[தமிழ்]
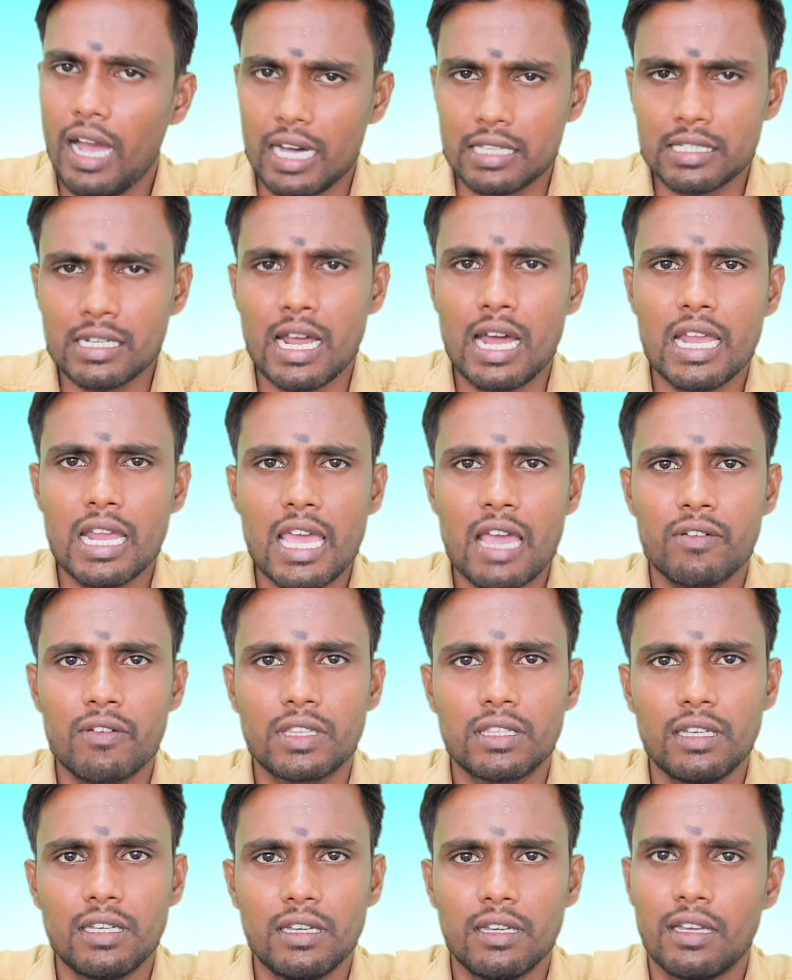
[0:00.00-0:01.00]
அதனாலயே
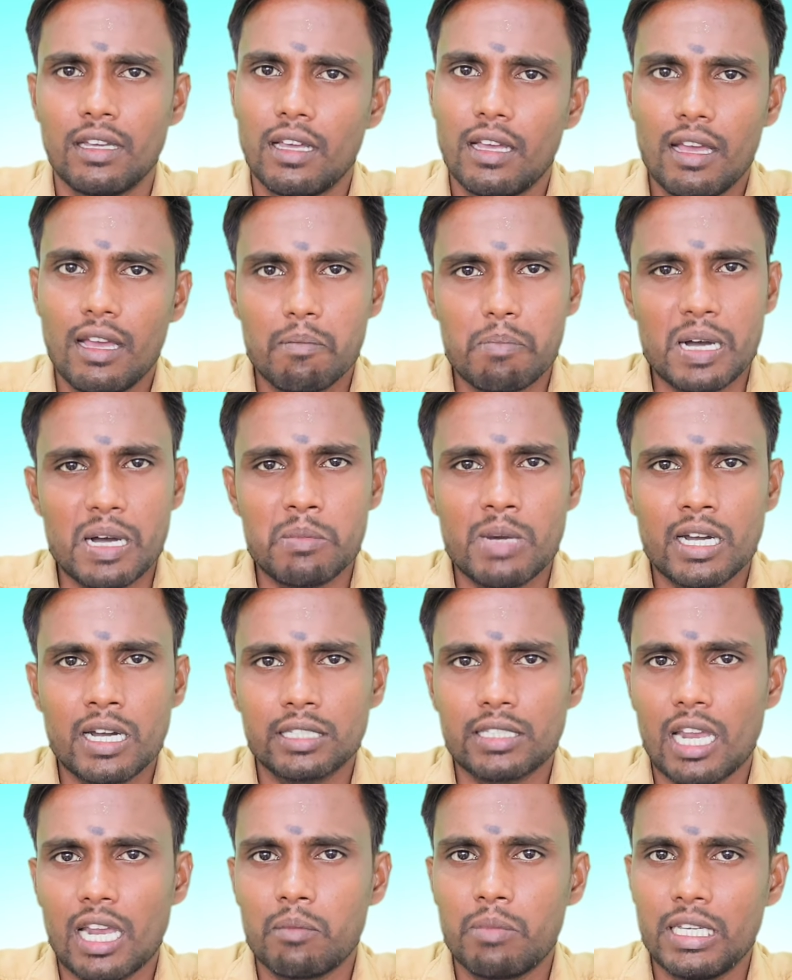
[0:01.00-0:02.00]
வந்து
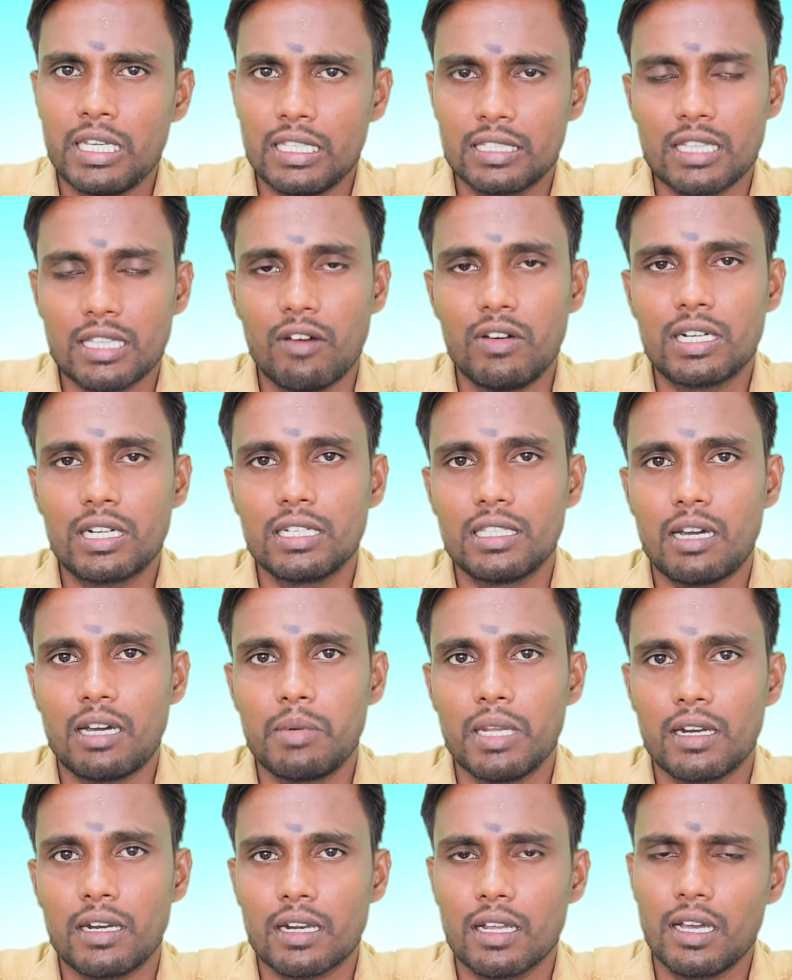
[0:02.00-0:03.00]
பாமக தலைமை இதை தவிர்க்குது
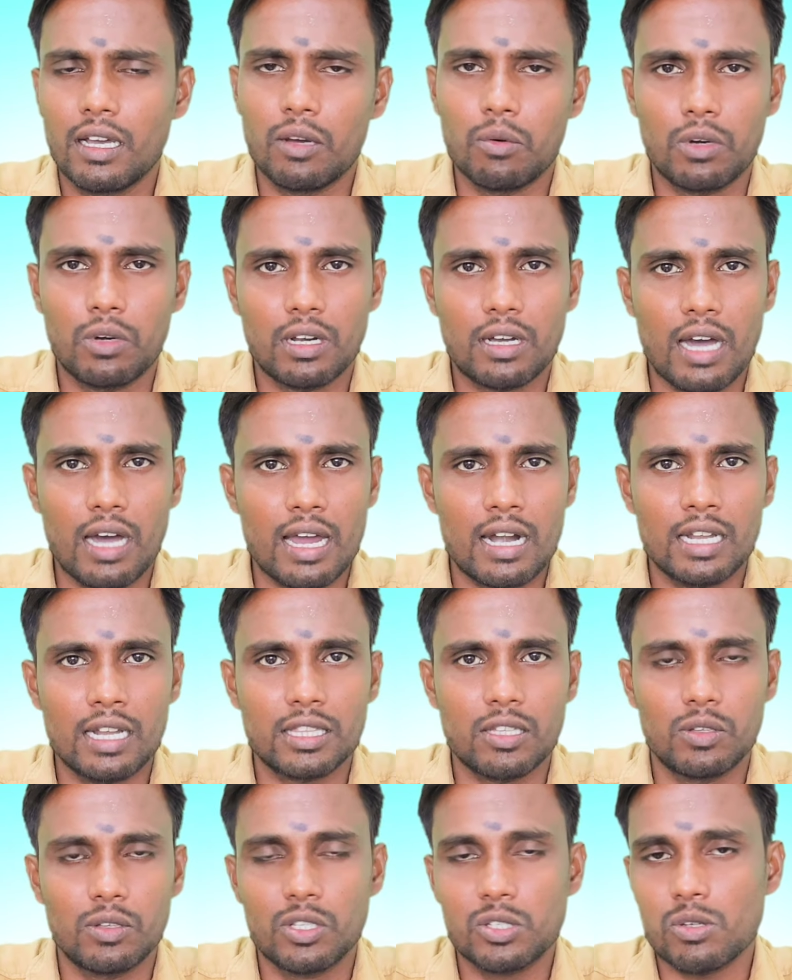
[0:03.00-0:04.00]
அப்படின்ற ஒரு
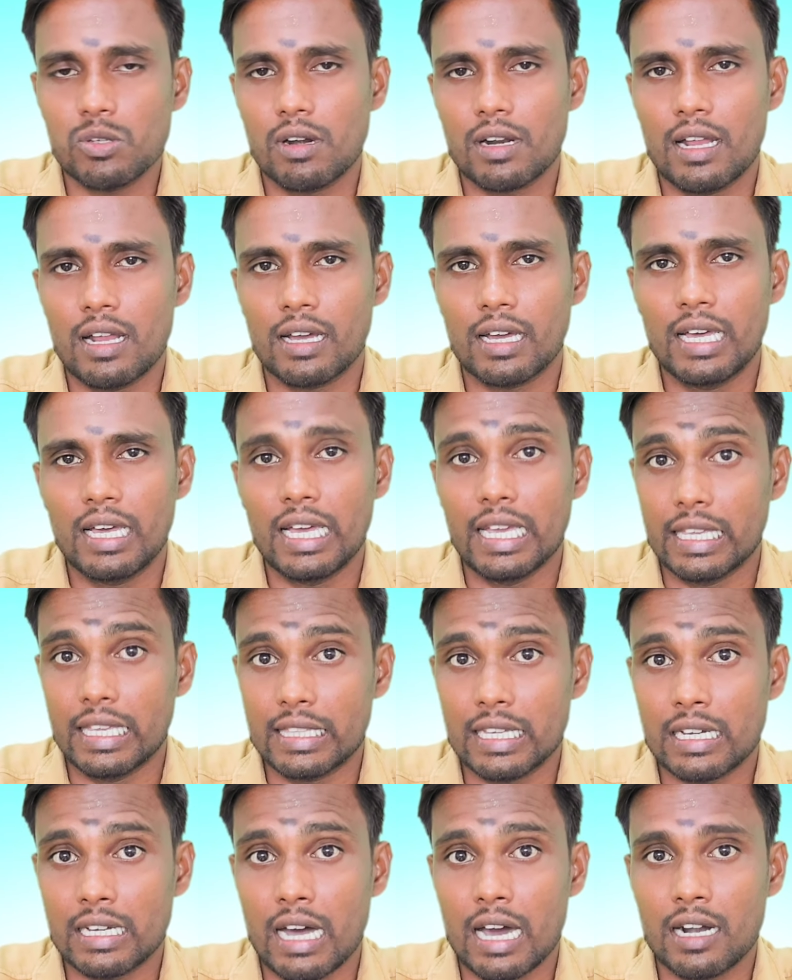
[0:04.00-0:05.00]
காரணத்தை வந்து சொல்றாங்க
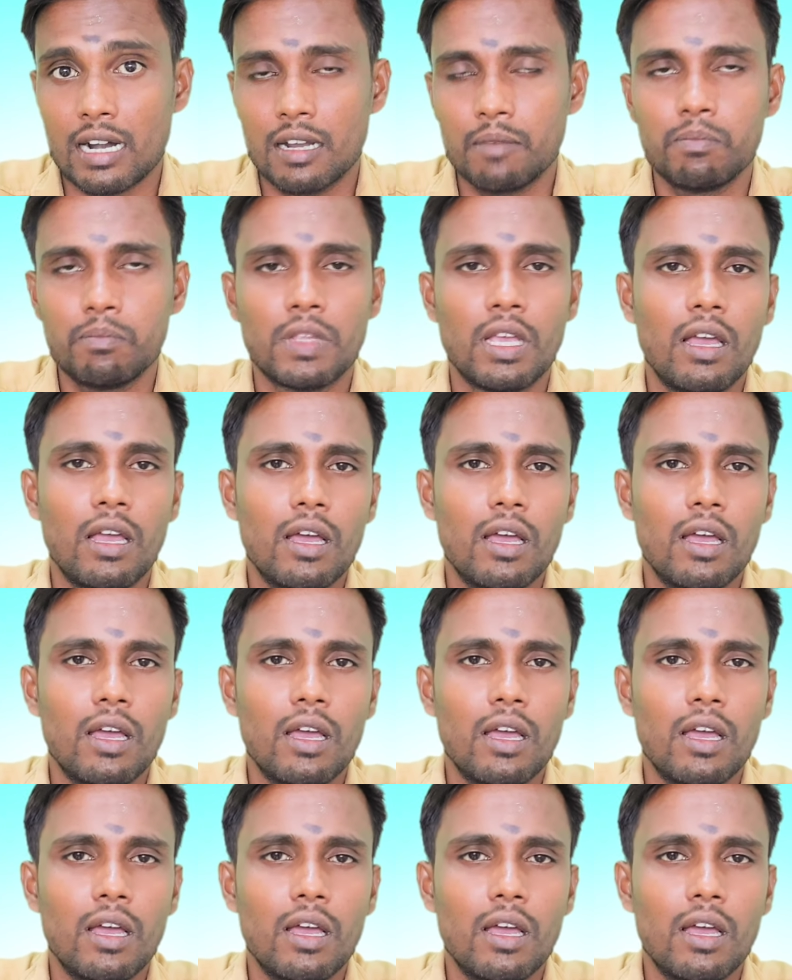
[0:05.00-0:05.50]
இந்த காரணம்